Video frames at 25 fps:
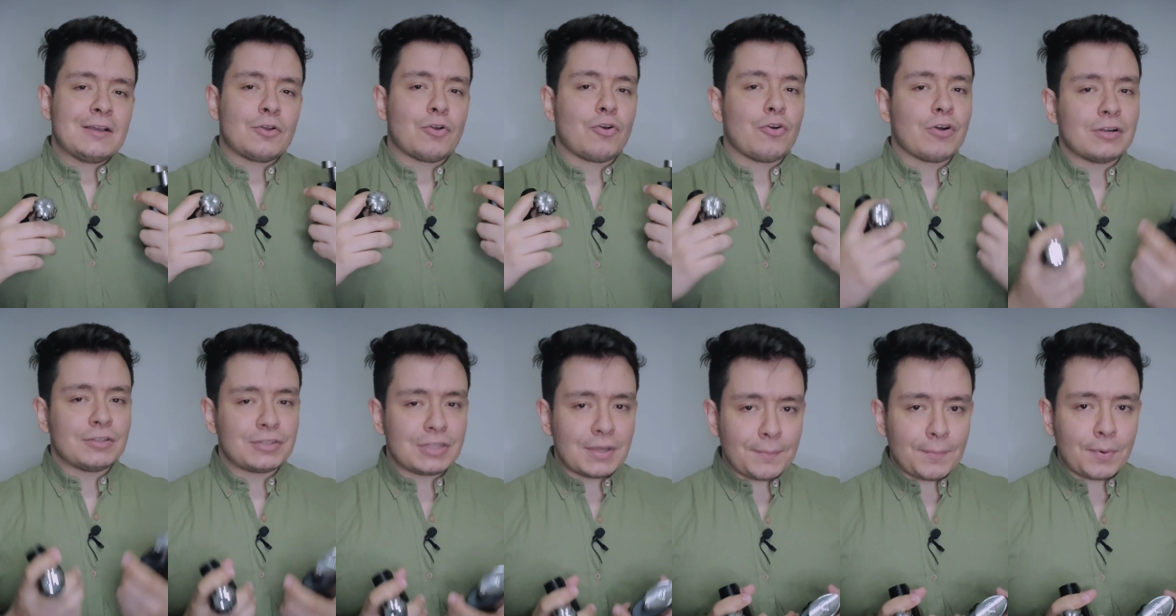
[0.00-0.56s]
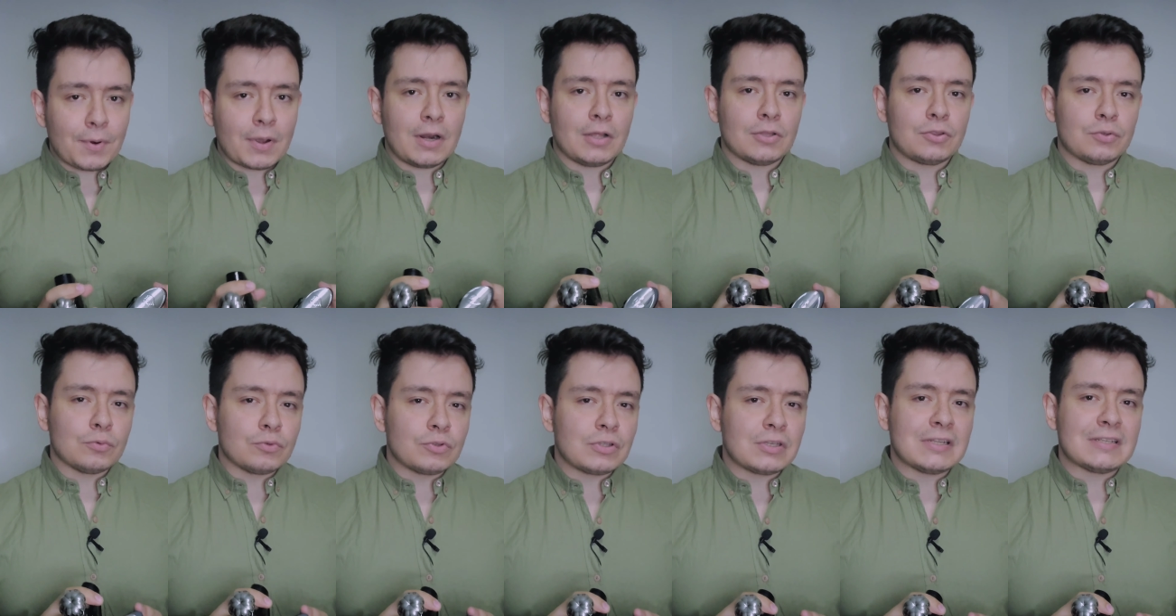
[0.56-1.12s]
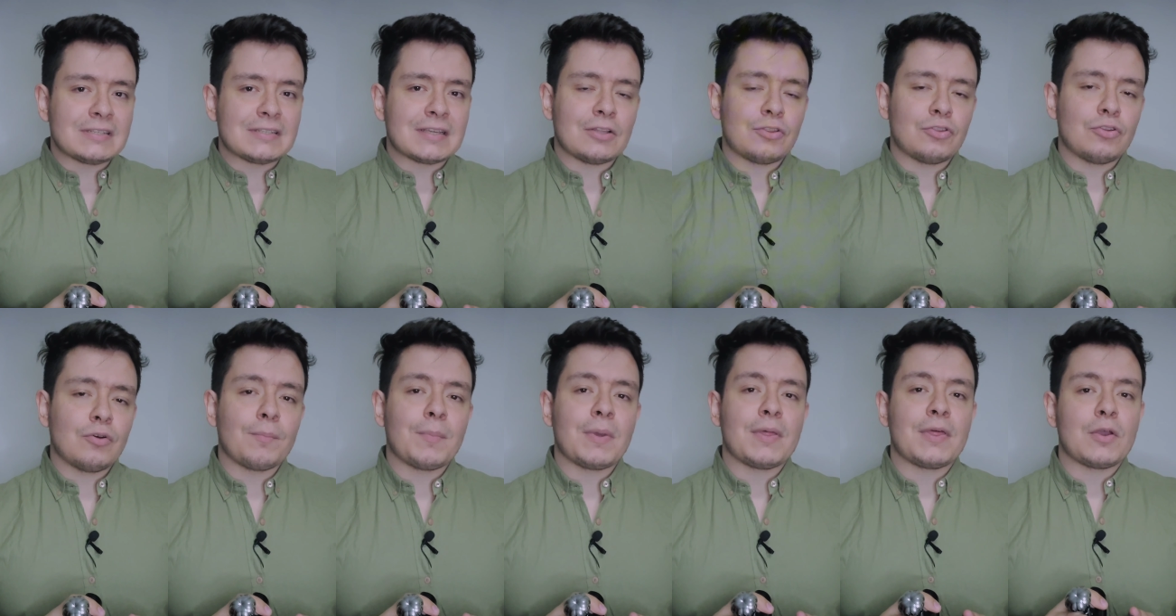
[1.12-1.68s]
Con el tiempo que la estuve
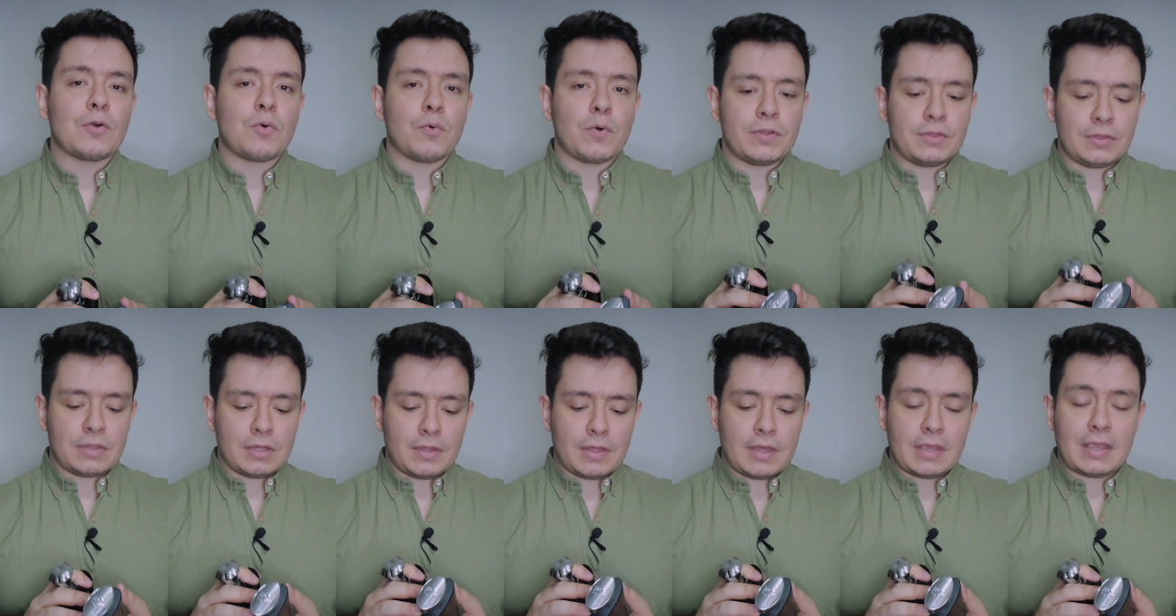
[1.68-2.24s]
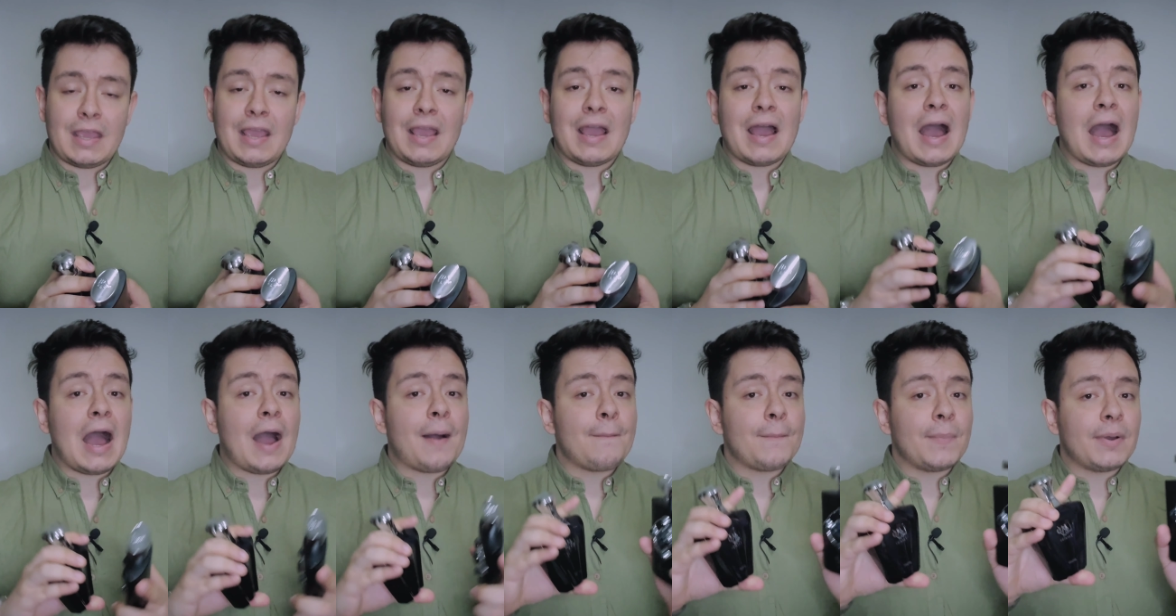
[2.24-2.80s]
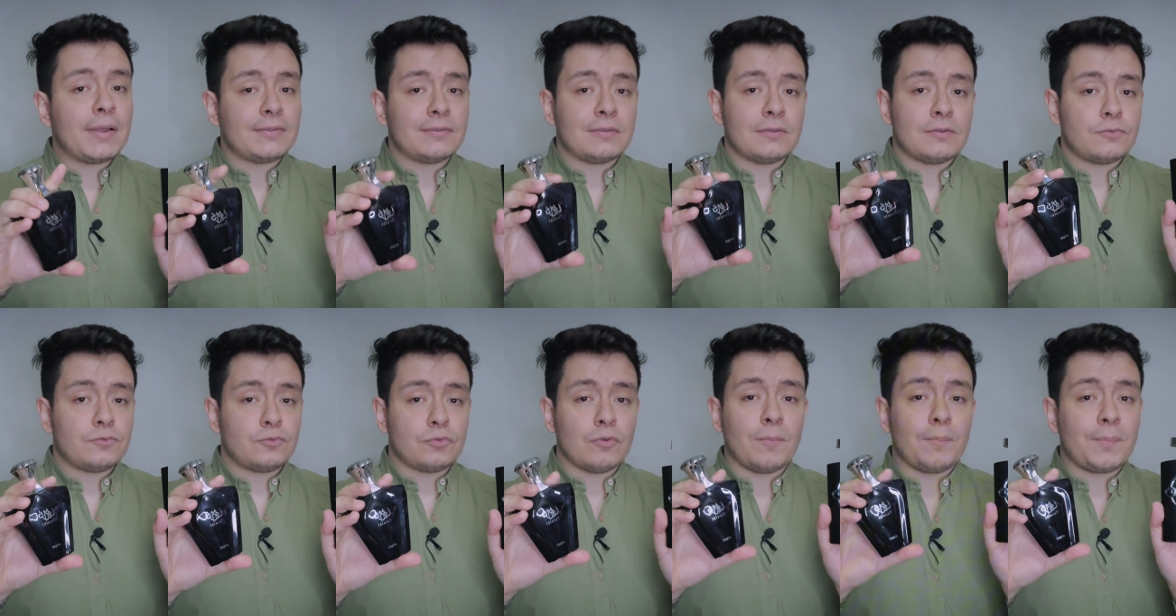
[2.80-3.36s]
utilizando me di cuenta de que ambas
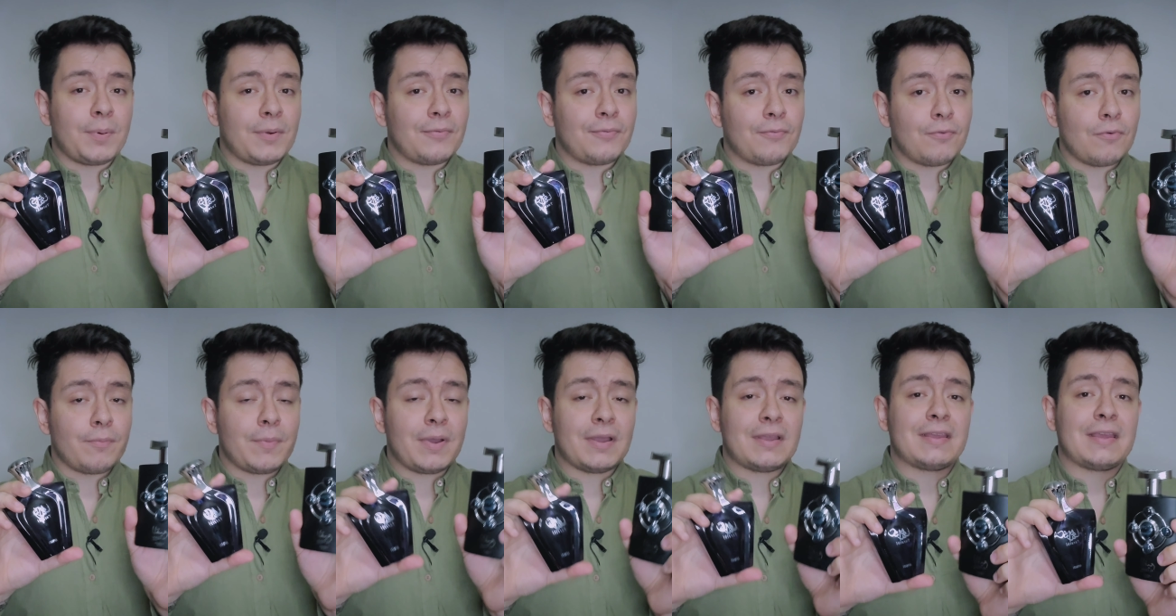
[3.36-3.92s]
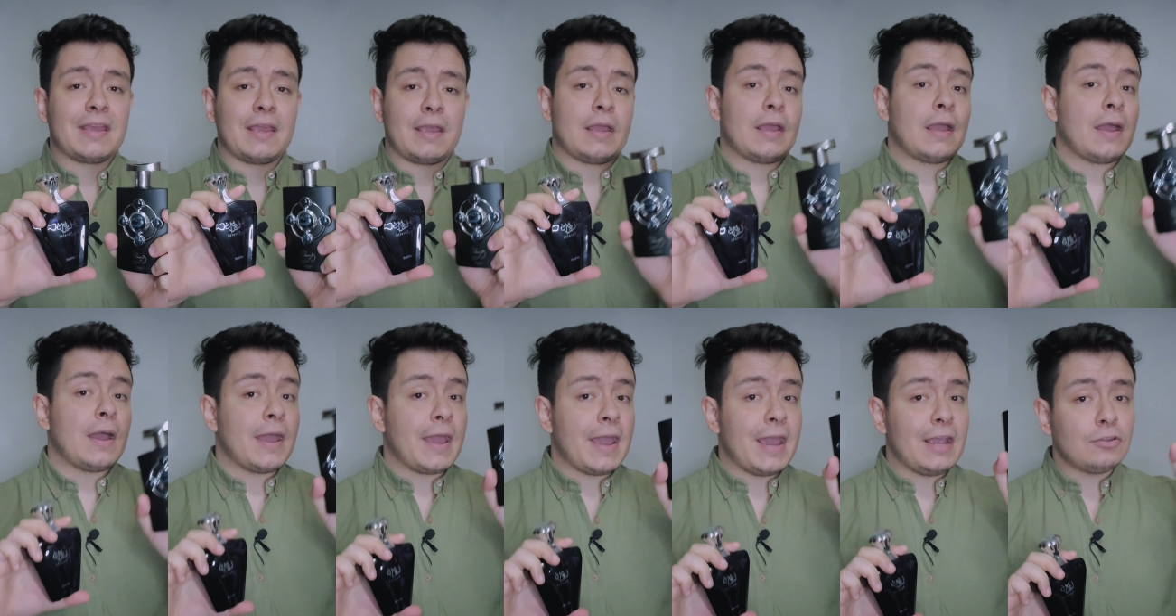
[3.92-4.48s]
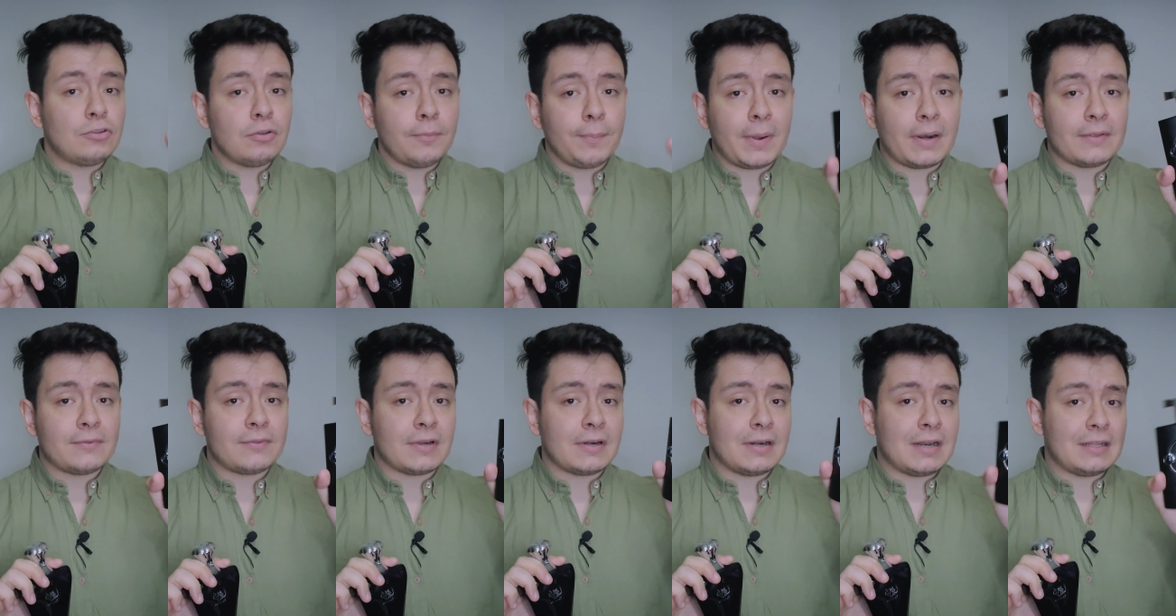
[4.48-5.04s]
son perfumes que esto
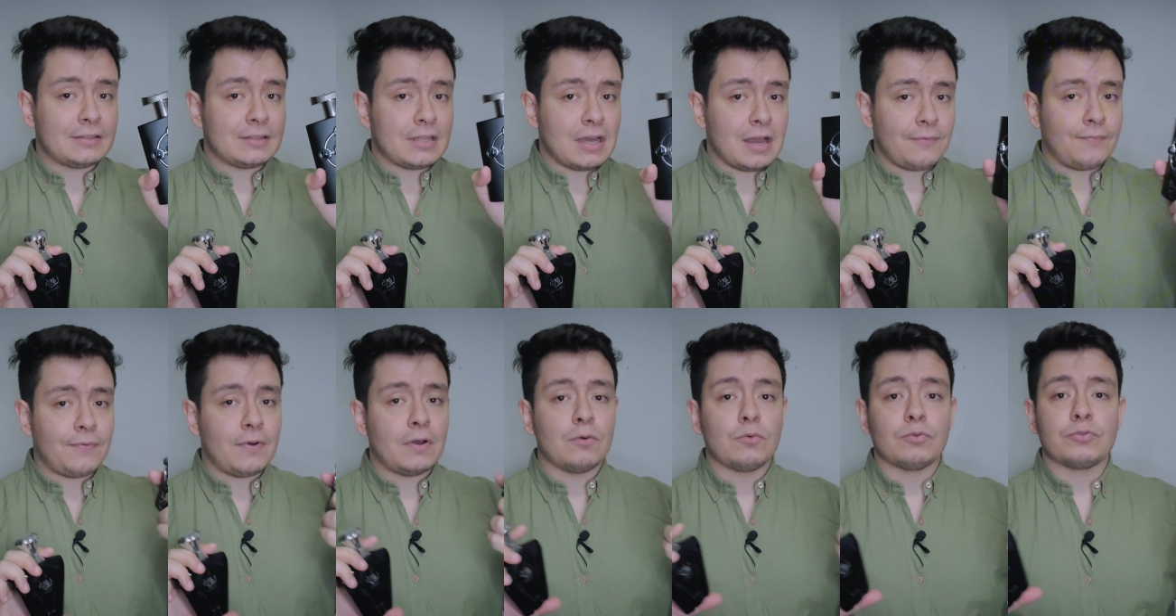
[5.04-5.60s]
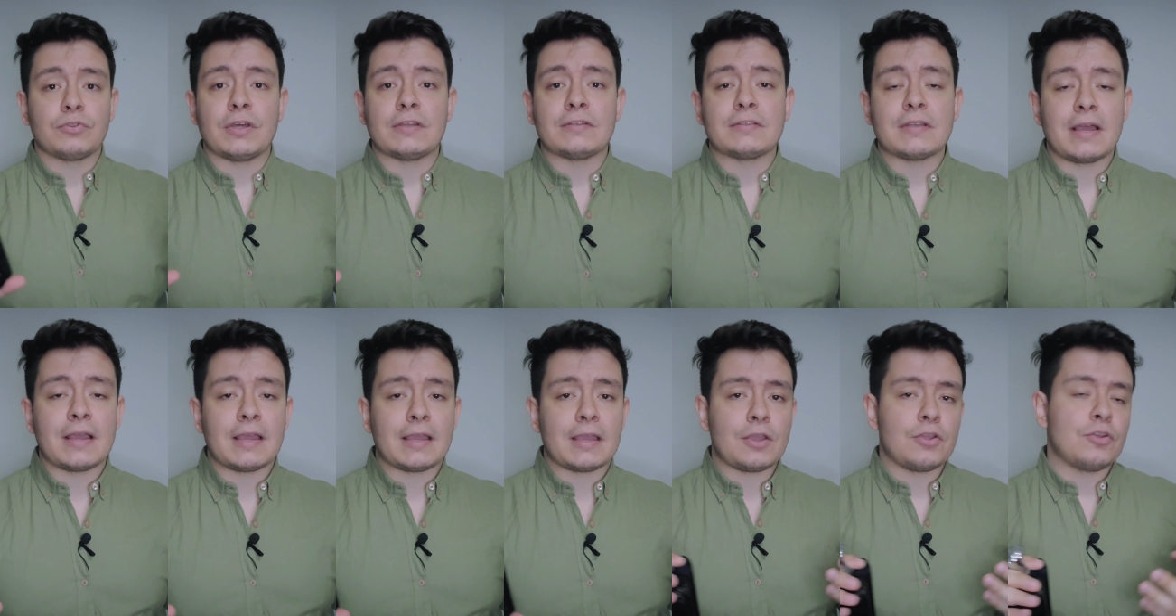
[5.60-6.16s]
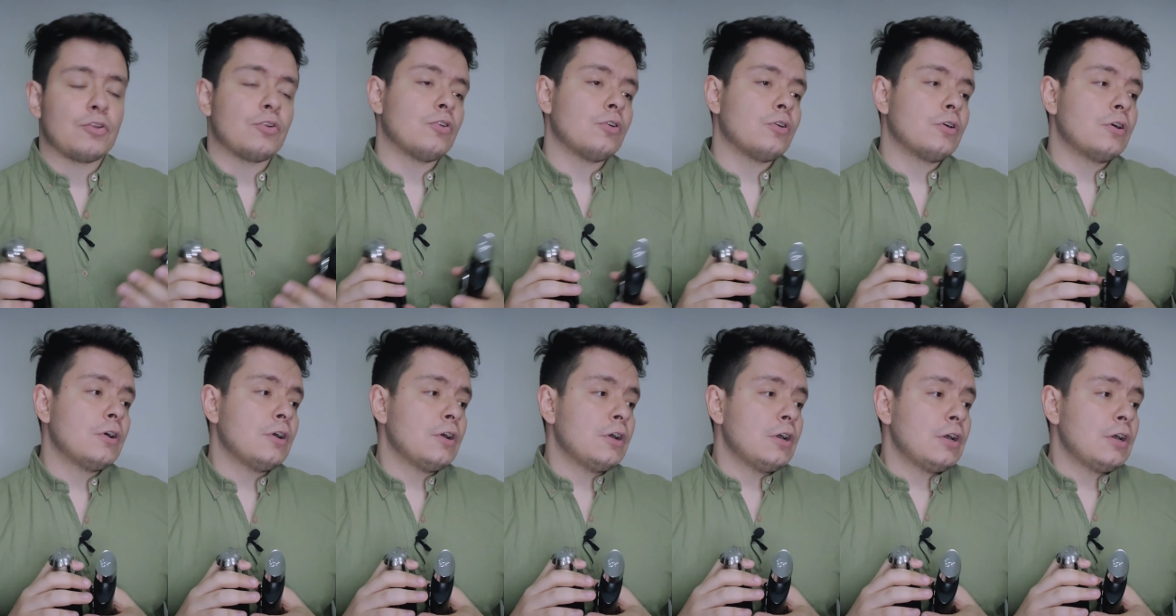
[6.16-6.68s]
para hacer la tafa, ustedes saben que yo